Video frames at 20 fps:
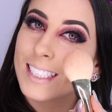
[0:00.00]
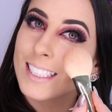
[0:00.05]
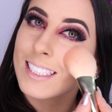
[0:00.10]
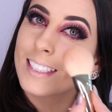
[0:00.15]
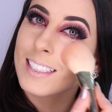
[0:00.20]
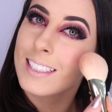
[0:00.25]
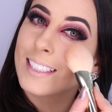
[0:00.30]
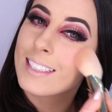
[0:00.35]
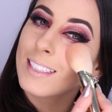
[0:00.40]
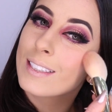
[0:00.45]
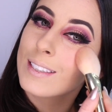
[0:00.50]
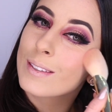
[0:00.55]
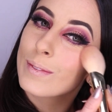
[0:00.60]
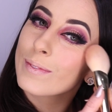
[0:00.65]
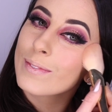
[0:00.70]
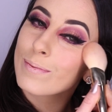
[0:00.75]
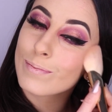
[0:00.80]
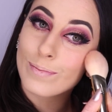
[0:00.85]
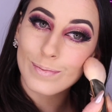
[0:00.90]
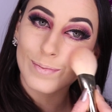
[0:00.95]
se hacen estas
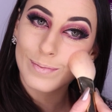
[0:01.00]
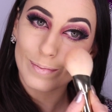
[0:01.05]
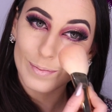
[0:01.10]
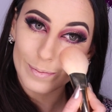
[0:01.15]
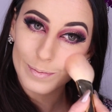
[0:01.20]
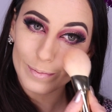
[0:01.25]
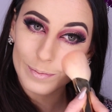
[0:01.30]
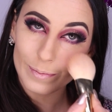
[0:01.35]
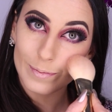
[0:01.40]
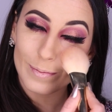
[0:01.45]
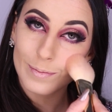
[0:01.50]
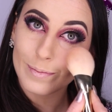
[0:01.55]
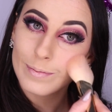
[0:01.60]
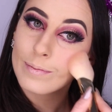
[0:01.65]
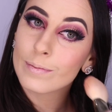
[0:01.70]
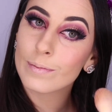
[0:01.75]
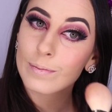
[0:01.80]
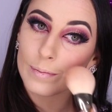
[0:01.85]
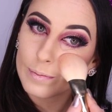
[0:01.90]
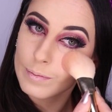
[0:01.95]
pelotitas es donde
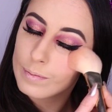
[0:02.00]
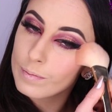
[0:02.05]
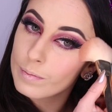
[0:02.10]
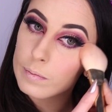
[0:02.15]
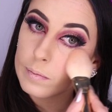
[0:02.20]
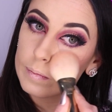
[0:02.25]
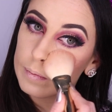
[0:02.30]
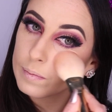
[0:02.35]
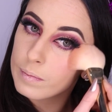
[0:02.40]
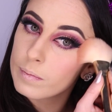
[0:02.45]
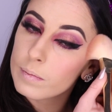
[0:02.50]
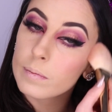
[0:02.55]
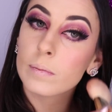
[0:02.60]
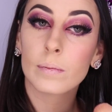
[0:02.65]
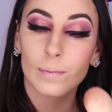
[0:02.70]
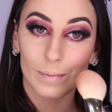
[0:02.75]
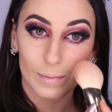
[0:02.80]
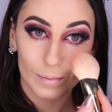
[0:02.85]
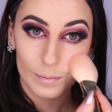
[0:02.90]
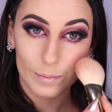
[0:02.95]
va el blush
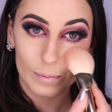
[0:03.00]
rosa.